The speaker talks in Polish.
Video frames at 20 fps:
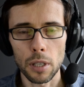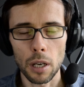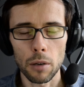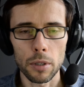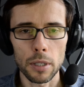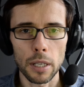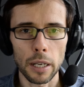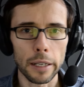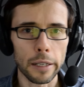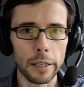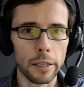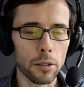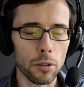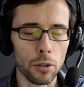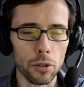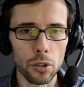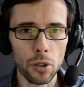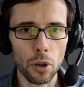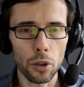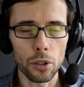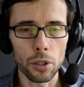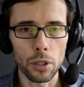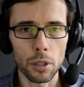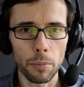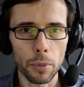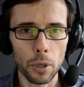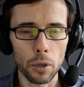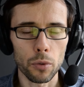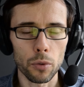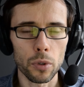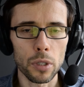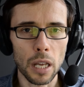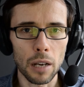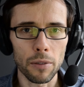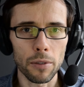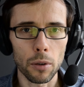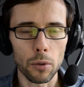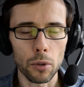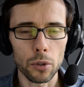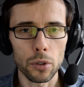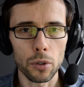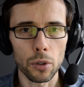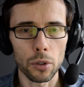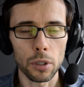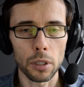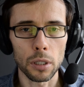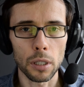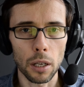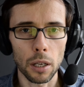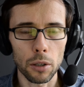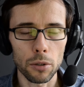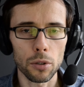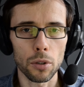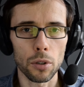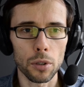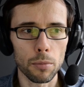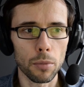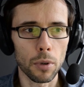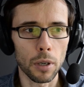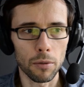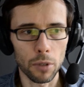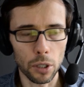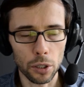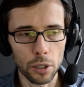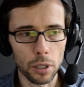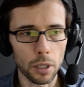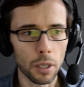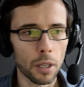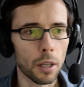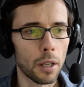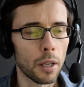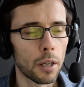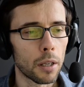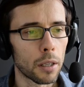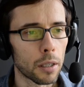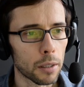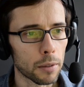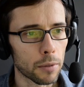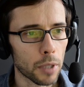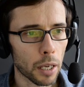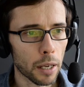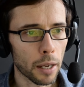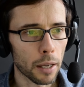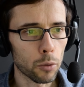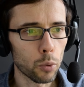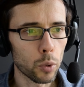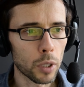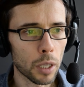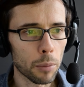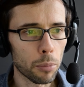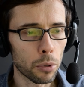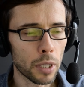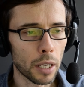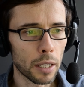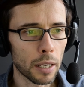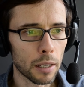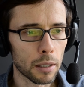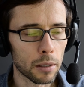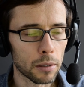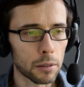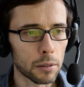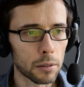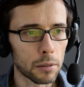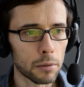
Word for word: cały zakres ostrości, dopiero ustawiał ostrość i ta ostrość była właśnie taka jak tutaj podana na, y,